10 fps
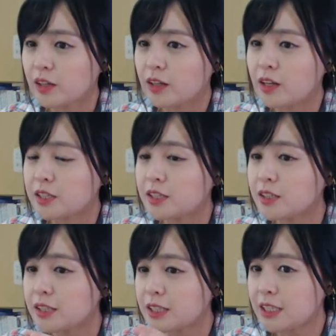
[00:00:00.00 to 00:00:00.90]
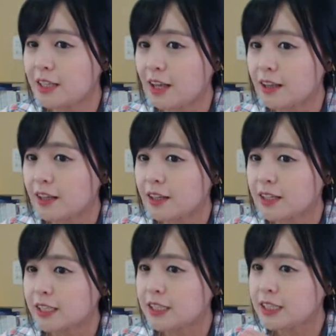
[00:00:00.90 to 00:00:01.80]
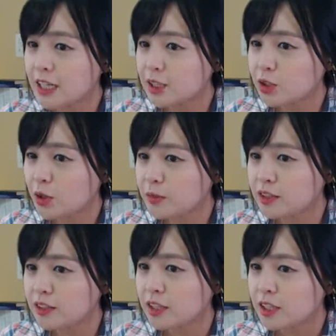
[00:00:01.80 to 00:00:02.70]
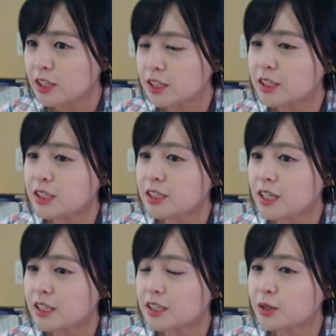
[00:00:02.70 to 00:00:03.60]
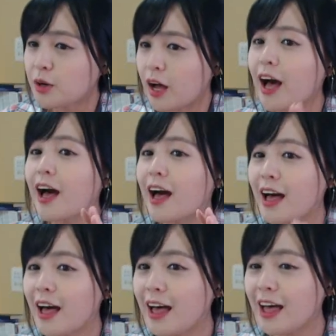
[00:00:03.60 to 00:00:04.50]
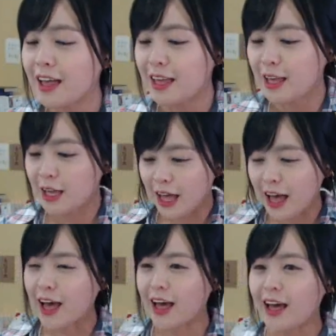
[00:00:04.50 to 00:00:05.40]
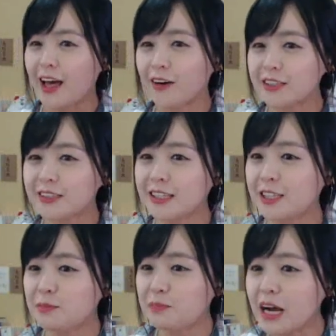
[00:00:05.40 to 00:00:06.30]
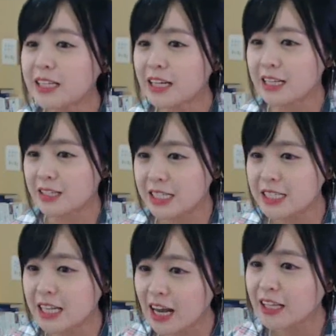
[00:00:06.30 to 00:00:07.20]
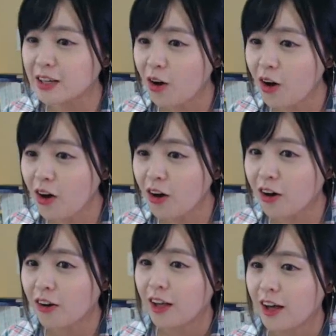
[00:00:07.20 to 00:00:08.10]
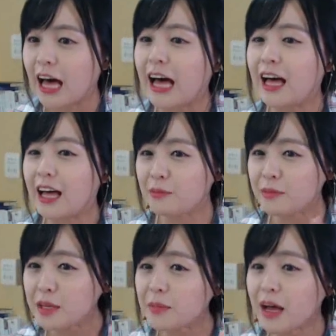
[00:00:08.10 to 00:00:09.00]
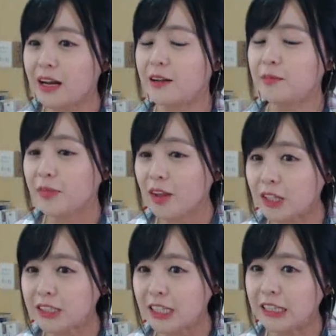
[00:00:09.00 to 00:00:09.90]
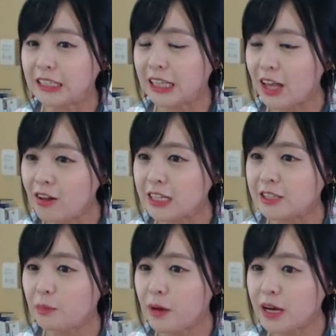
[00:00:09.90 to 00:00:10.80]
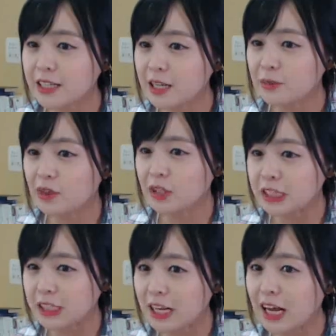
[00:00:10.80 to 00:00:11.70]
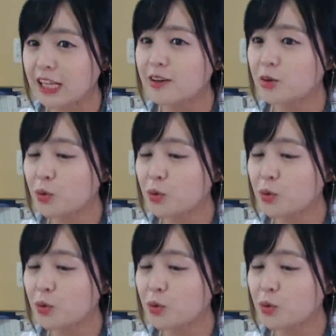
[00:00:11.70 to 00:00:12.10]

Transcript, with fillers: 冷上起点 그러니까 시작점은 实际上是 아, 아 어쨌든 빵살에서 시작하는 거. 아, 明白了. 어쨌든 태어나서 빵살부터 시작하는 건